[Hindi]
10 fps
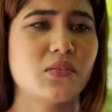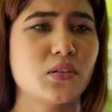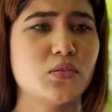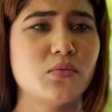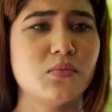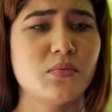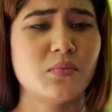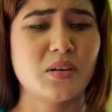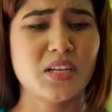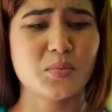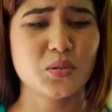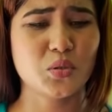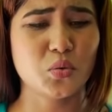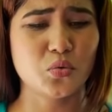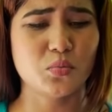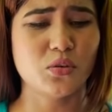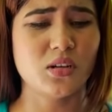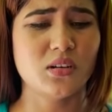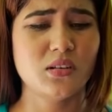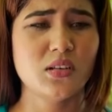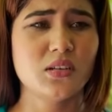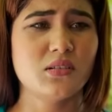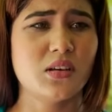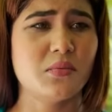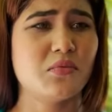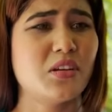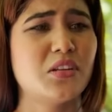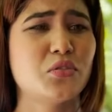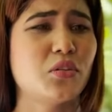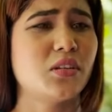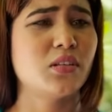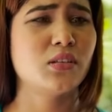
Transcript: कर दो मैंने आपसे झूठ बोला आई एम रियली सॉरी